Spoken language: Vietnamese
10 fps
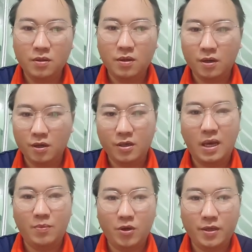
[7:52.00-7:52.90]
lừa
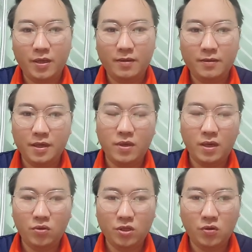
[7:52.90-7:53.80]
dạ mò tê chạy lúc
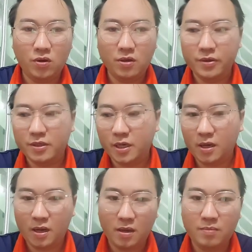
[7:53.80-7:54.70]
chăn đu trâu nó này
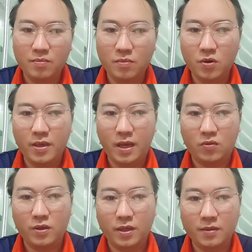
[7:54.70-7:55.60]
chả mò nhà
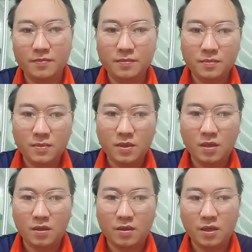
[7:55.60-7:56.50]
tuổi thế
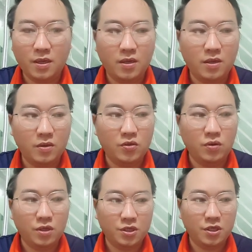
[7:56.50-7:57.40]
à chạy này yêu
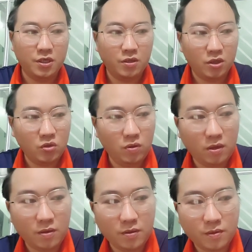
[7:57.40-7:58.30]
chủ là xì chạy chua
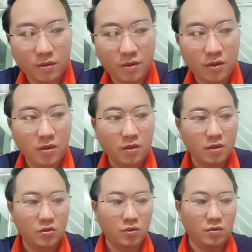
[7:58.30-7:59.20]
ờ,
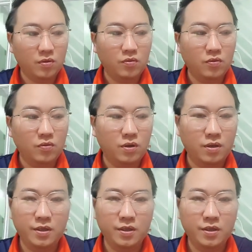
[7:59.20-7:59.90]
giờ chua của ờ, ít